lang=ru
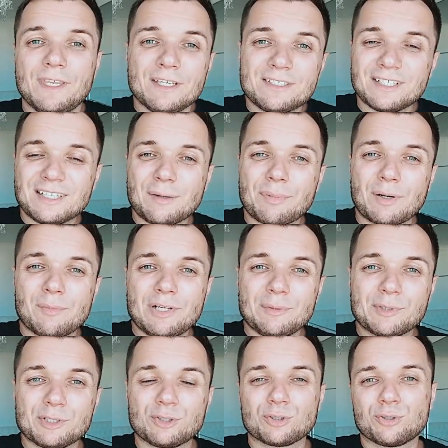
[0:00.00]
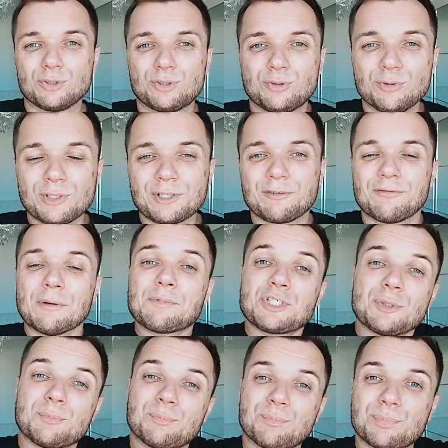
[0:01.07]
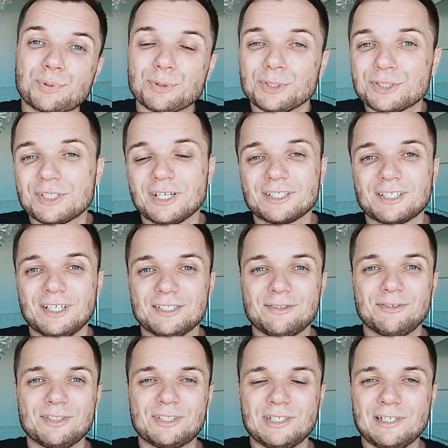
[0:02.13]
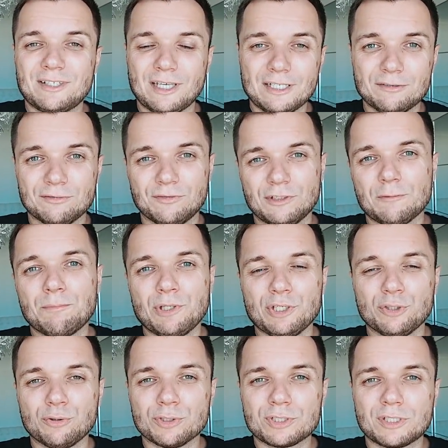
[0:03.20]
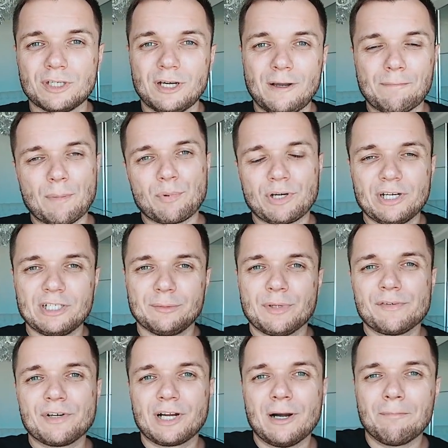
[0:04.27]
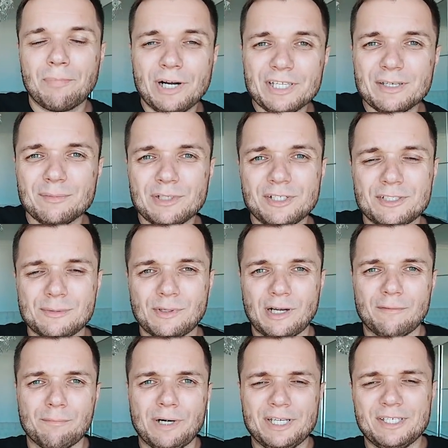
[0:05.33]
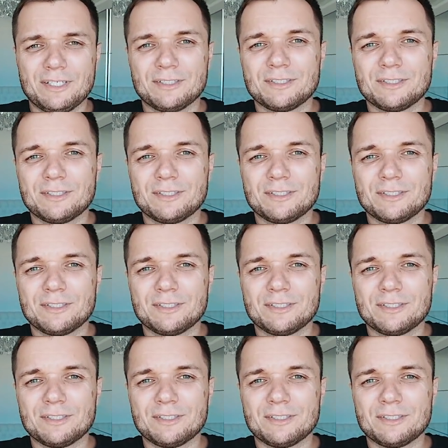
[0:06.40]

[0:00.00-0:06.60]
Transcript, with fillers: Есть одна проблемка, то что Цурих вообще просто отказывается летать вот в этой переноске, а по правилам авиакомпании мы летим компания